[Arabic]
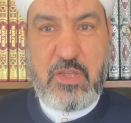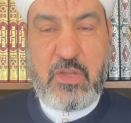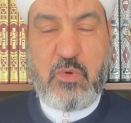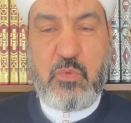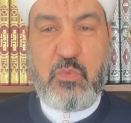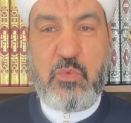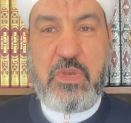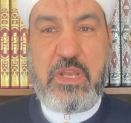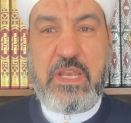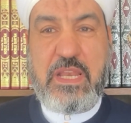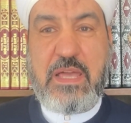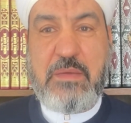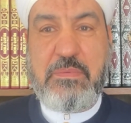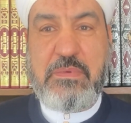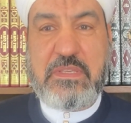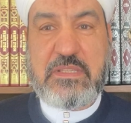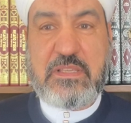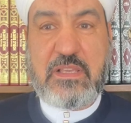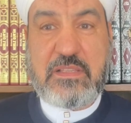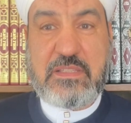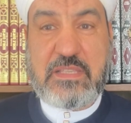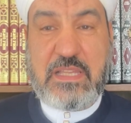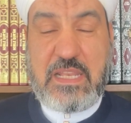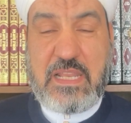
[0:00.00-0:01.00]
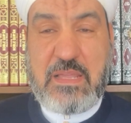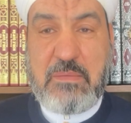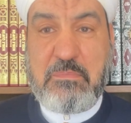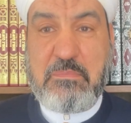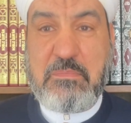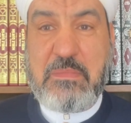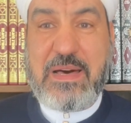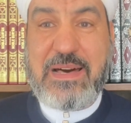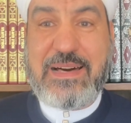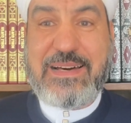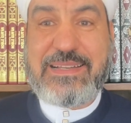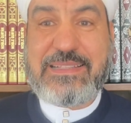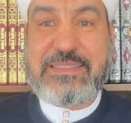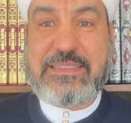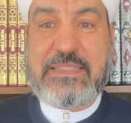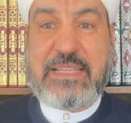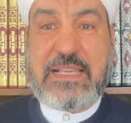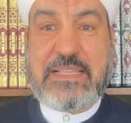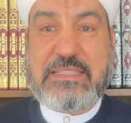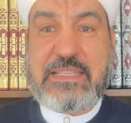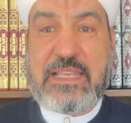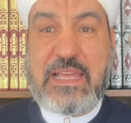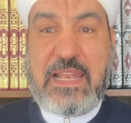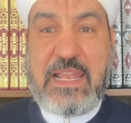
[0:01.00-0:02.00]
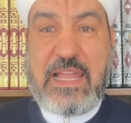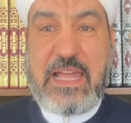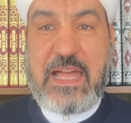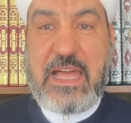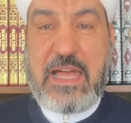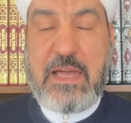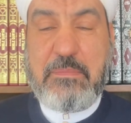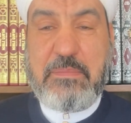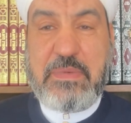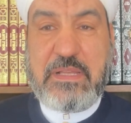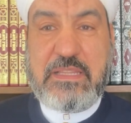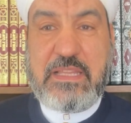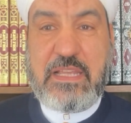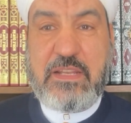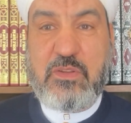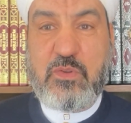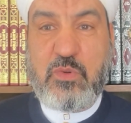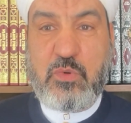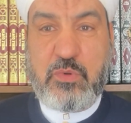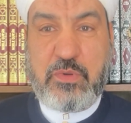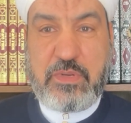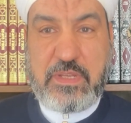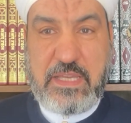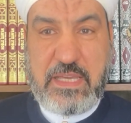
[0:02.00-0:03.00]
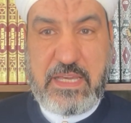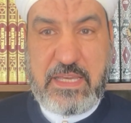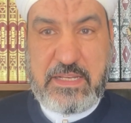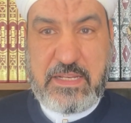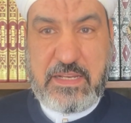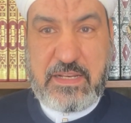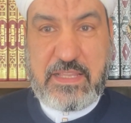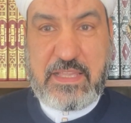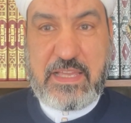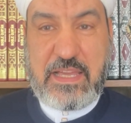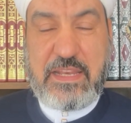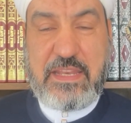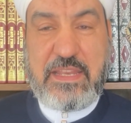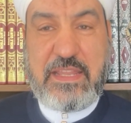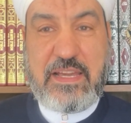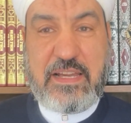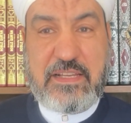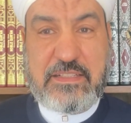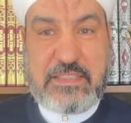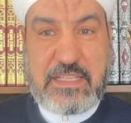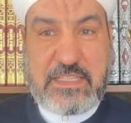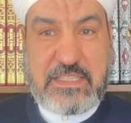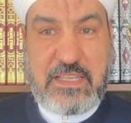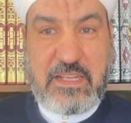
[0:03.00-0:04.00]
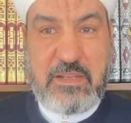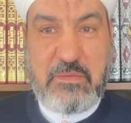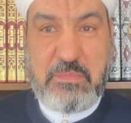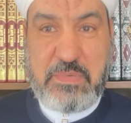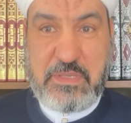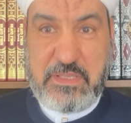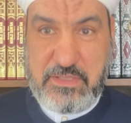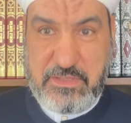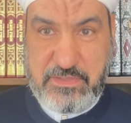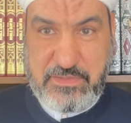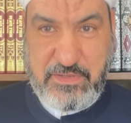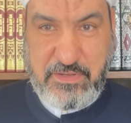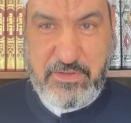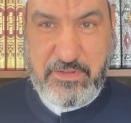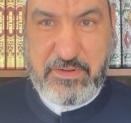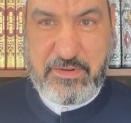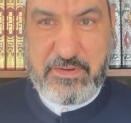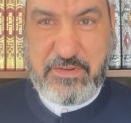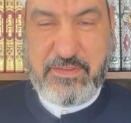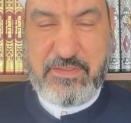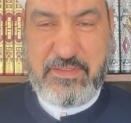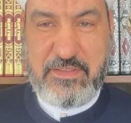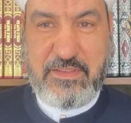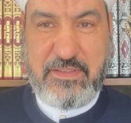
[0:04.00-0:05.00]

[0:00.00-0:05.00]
والنبي صلى الله عليه وسلم ما اغتسل أبدا عريانا كان يغتسل بإزار